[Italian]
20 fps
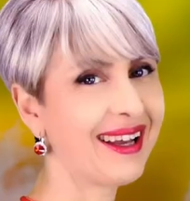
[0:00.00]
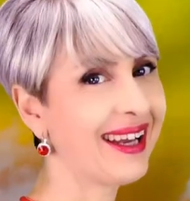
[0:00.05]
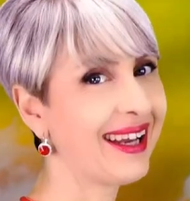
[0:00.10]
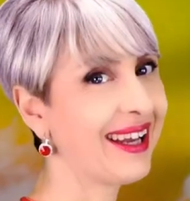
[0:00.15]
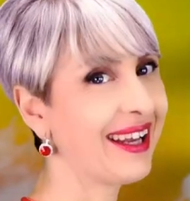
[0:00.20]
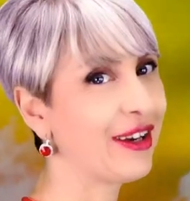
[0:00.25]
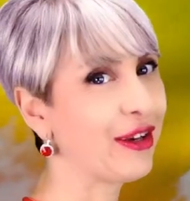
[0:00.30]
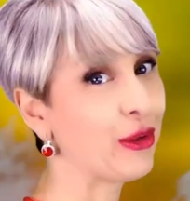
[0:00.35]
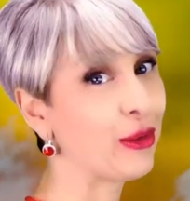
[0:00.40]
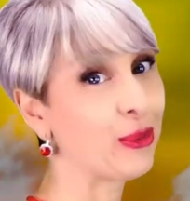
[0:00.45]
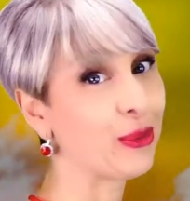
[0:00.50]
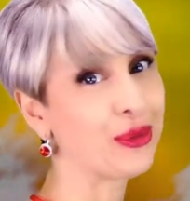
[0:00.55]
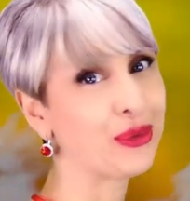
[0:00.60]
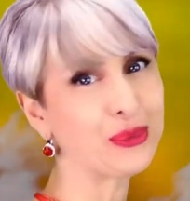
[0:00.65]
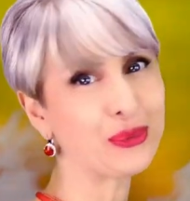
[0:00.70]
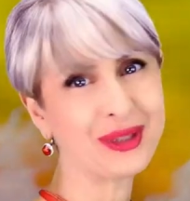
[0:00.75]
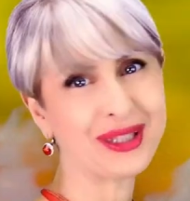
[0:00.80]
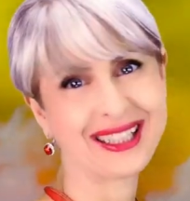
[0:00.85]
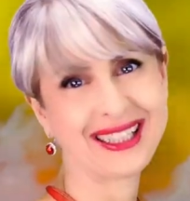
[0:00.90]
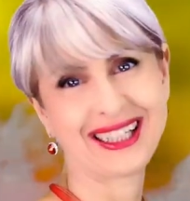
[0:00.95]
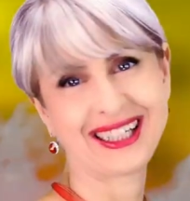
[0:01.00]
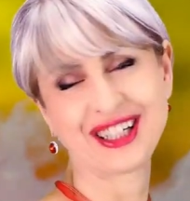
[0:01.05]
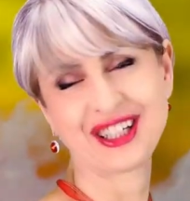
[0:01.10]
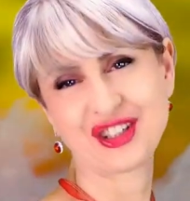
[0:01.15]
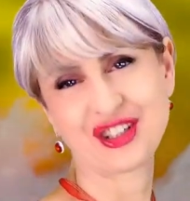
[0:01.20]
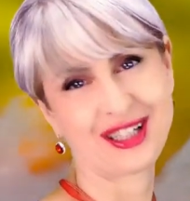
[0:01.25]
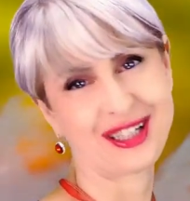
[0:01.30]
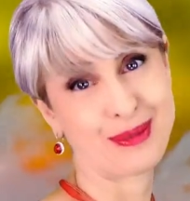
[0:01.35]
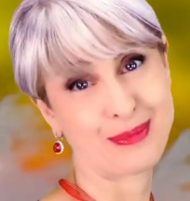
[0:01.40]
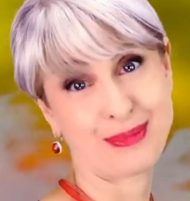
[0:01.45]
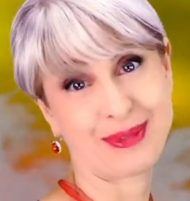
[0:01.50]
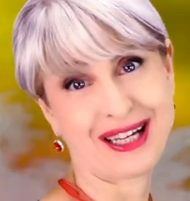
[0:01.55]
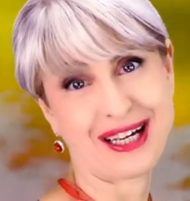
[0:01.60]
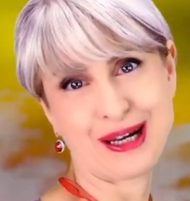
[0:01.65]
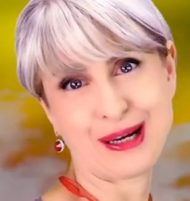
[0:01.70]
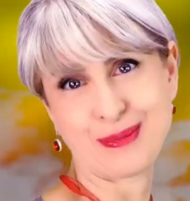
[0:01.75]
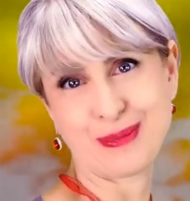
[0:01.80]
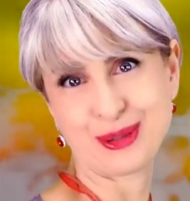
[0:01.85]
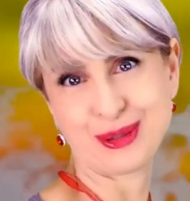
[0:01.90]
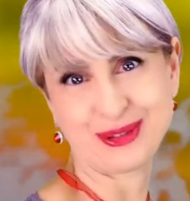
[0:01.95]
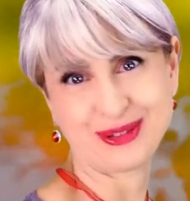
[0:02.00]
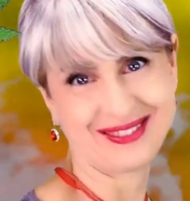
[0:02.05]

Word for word: Eh, eh noi un'idea ce l'abbiamo.